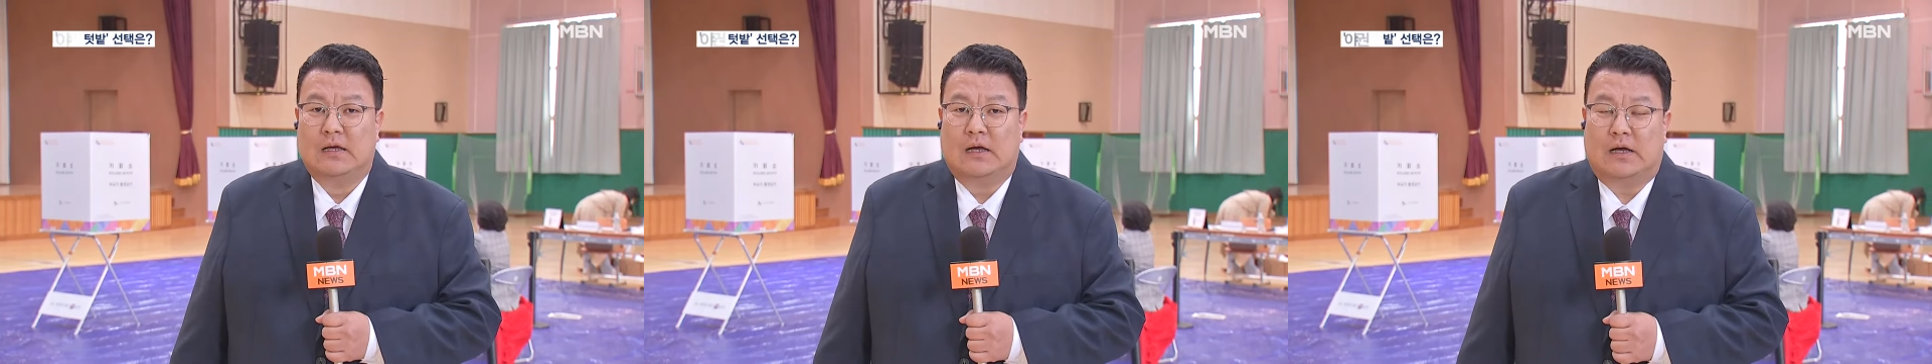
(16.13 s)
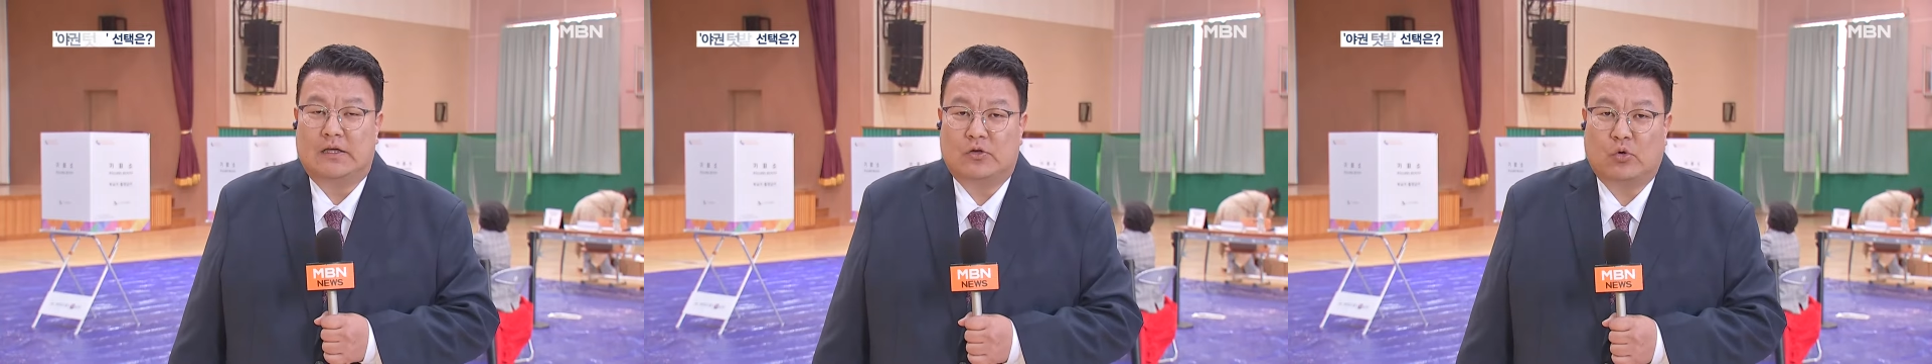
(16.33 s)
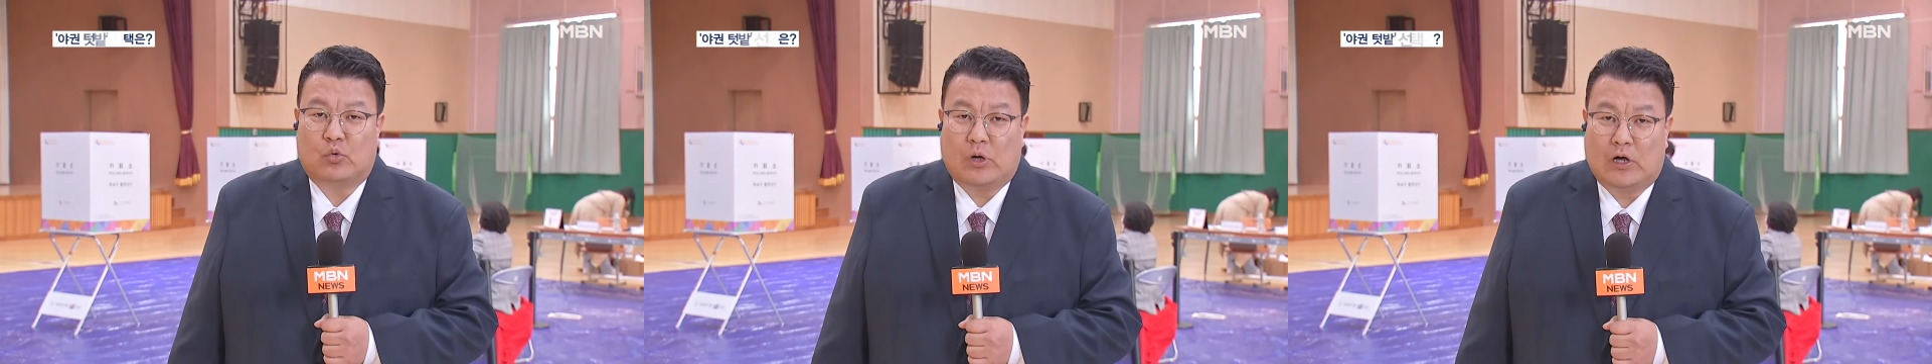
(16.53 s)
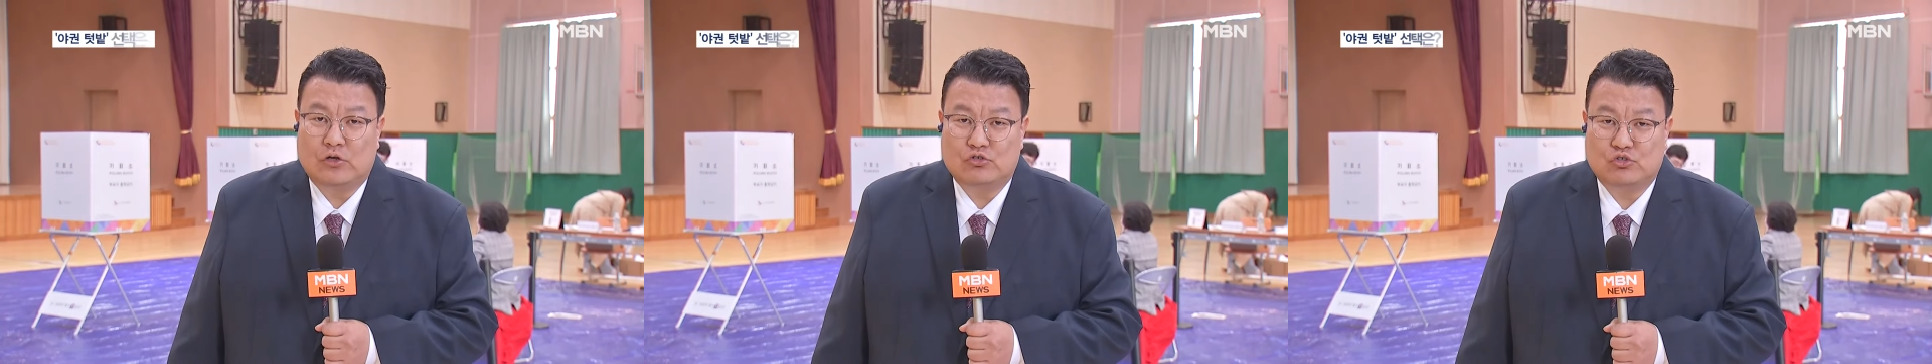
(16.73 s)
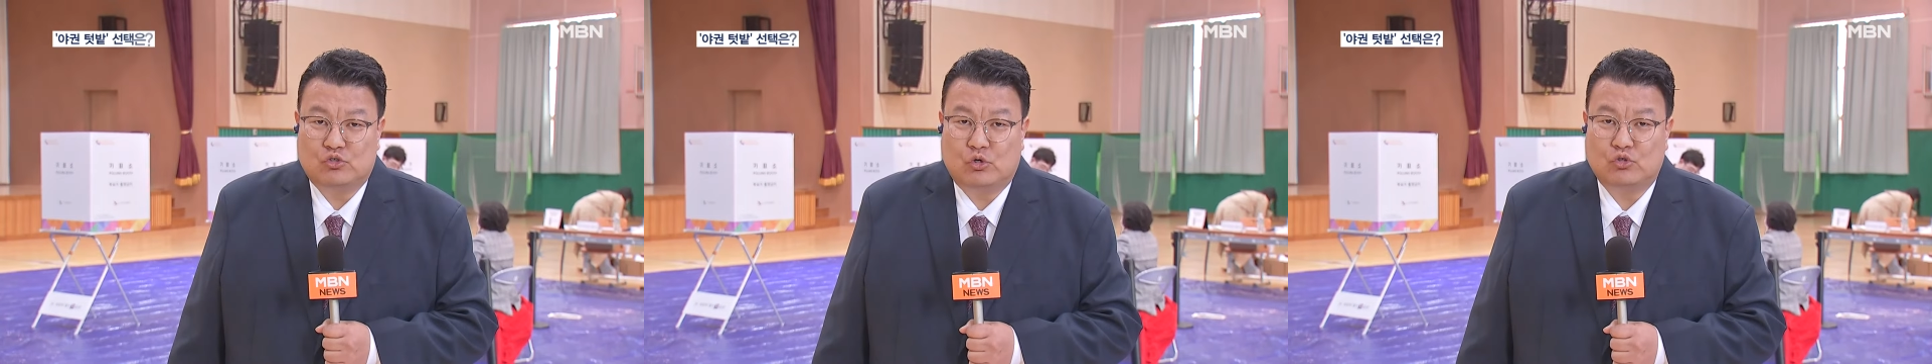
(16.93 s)
아, 이곳
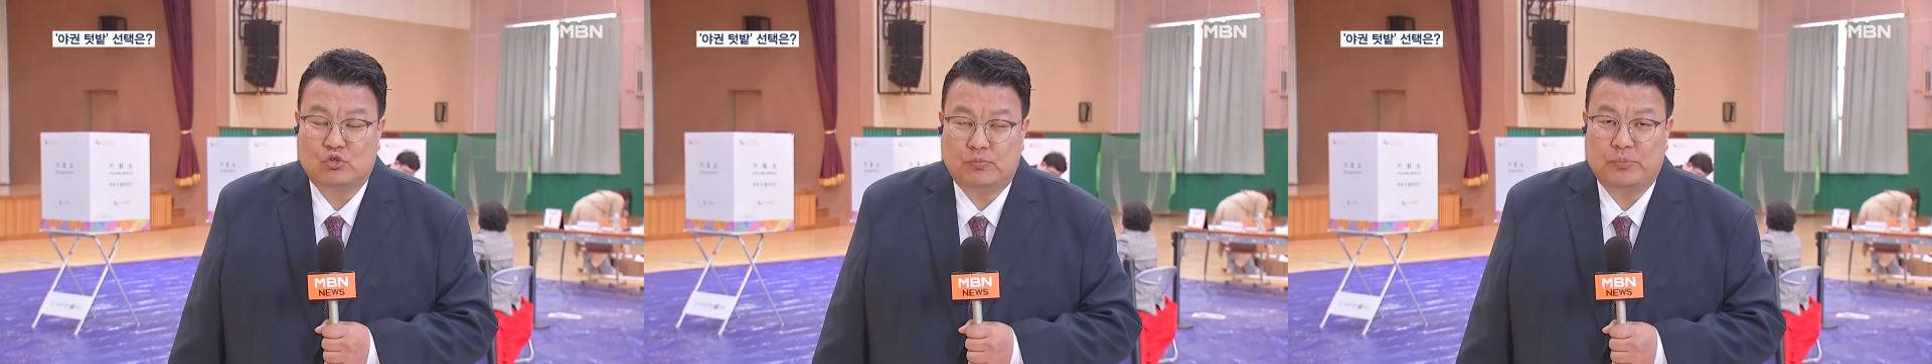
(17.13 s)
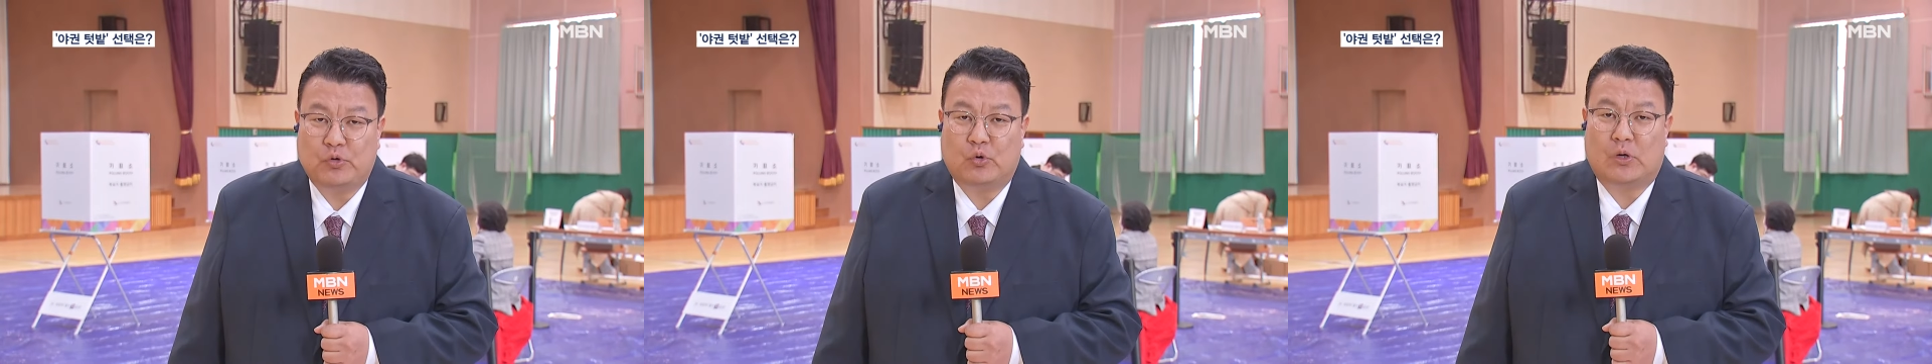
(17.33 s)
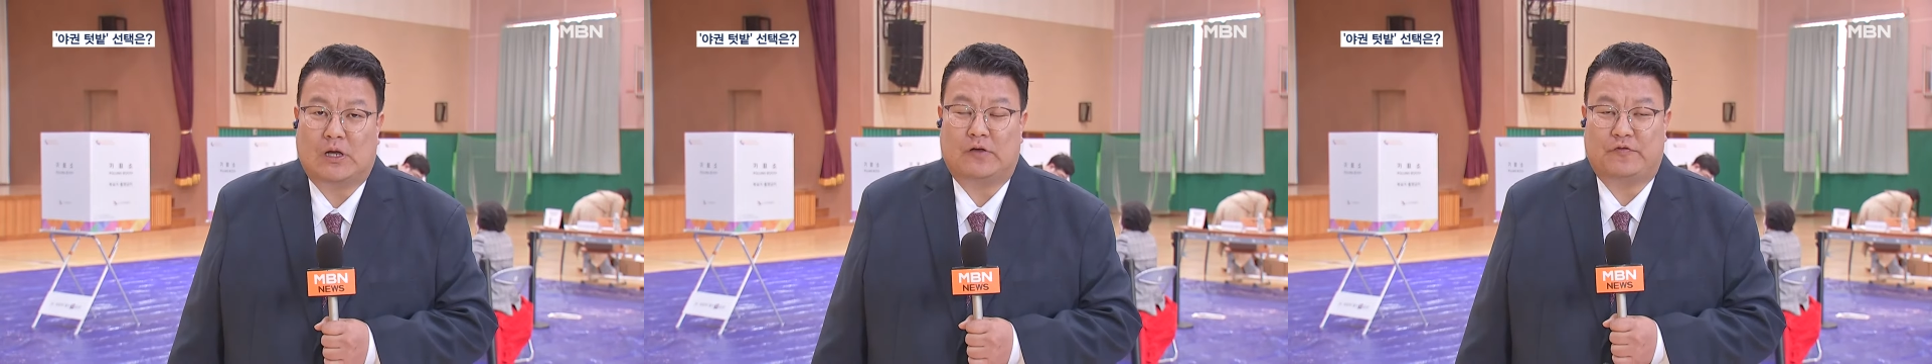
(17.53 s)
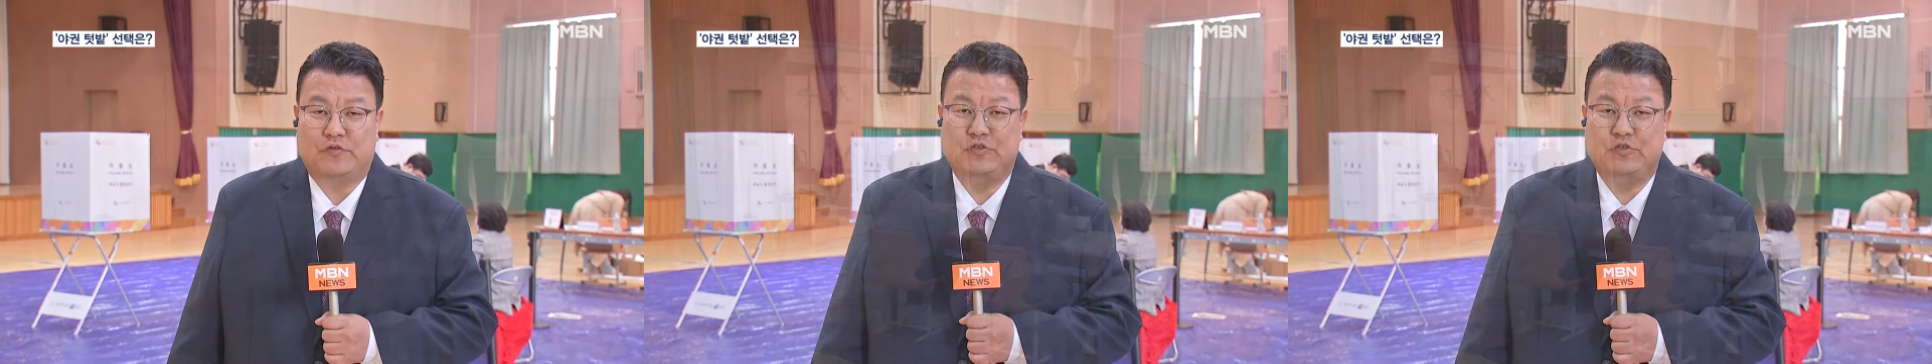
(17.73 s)
광주도 투표가